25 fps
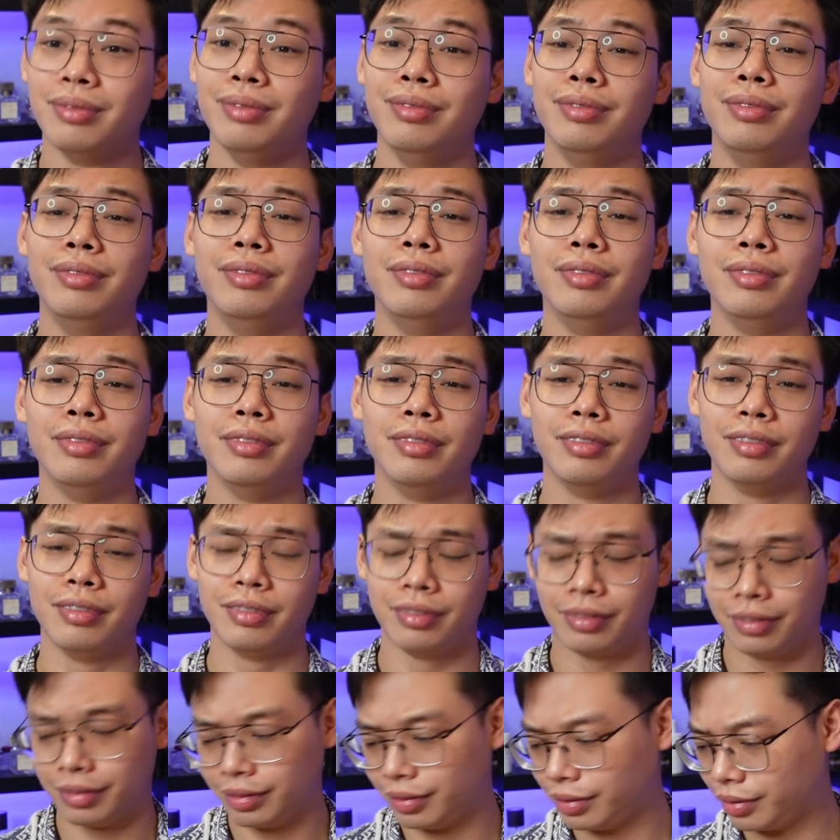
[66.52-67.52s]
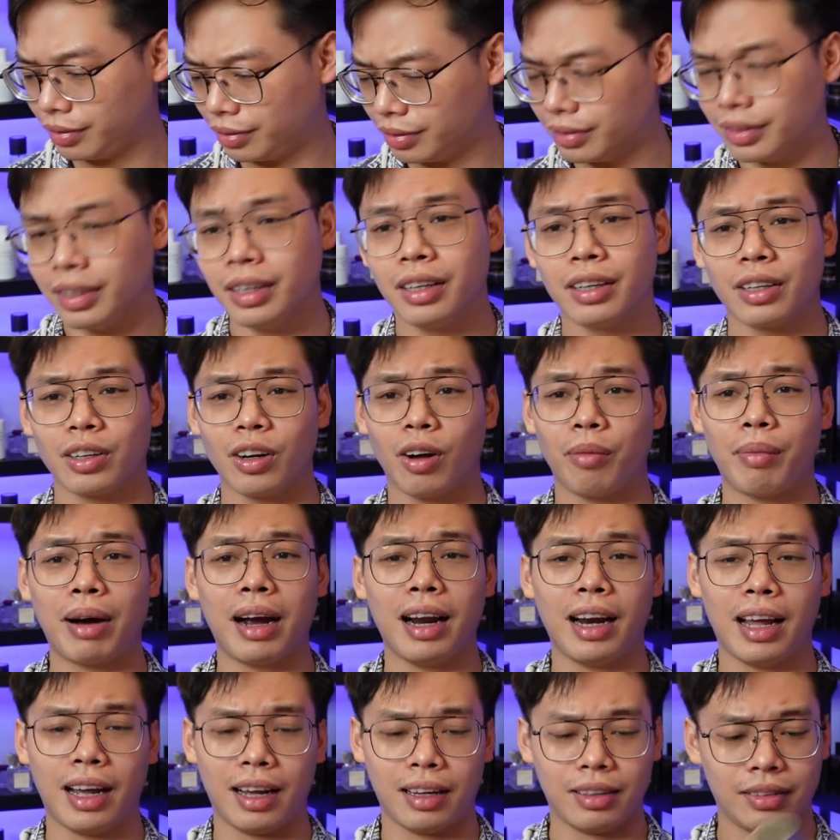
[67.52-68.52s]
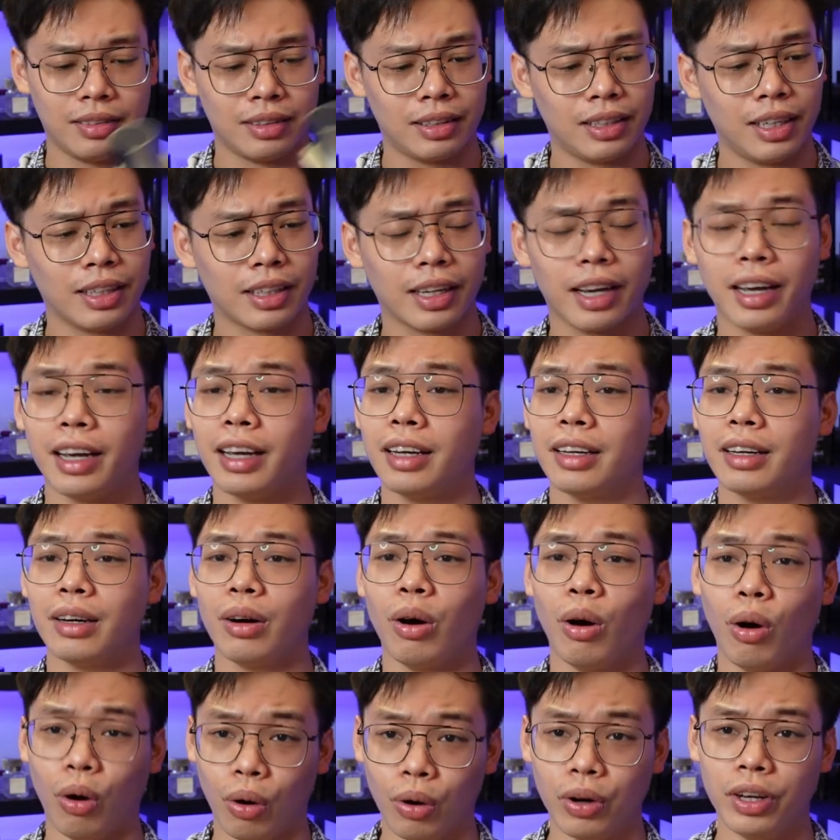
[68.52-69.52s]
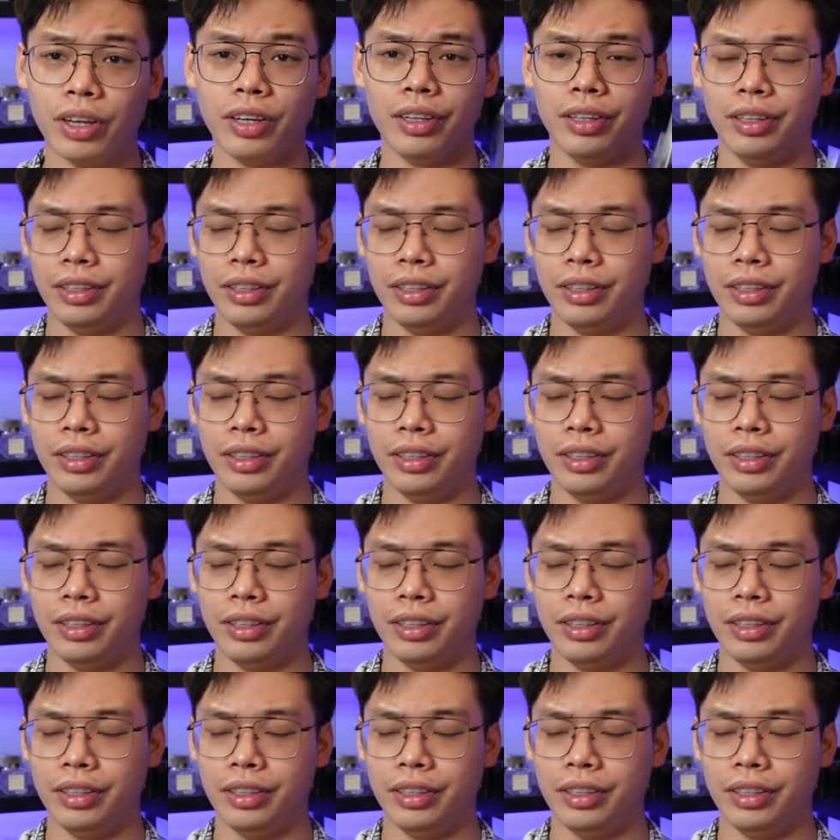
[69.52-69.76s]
uhm. Ừ. đó mại là thiết kế ổn